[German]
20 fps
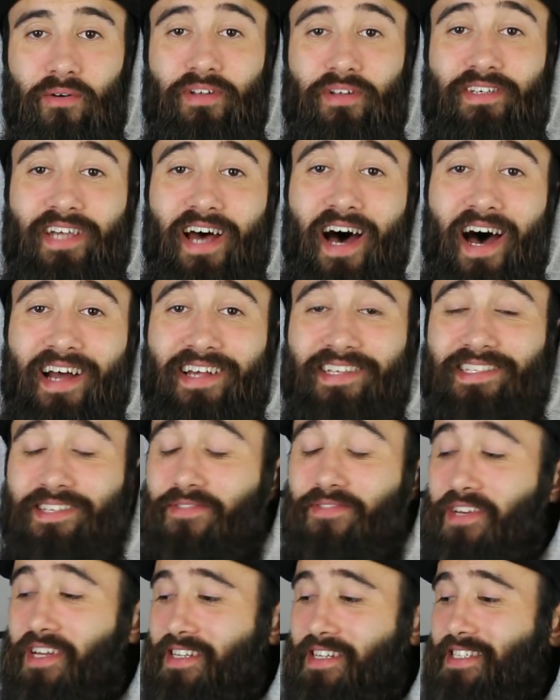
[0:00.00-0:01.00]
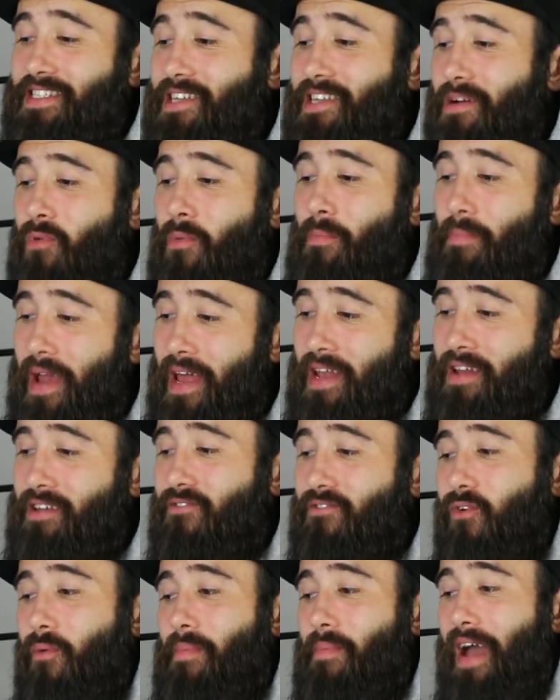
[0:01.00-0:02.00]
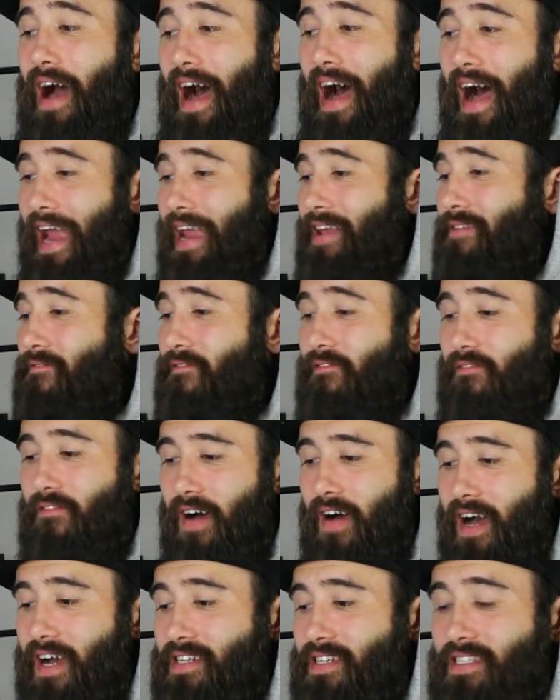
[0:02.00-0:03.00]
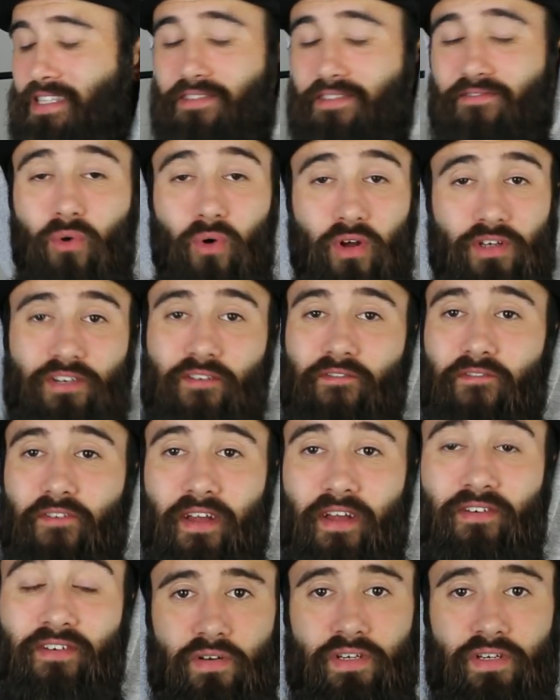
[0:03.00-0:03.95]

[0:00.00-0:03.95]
Und da ist wieder dieser Moment, wo mir einfach die Worte fehlen.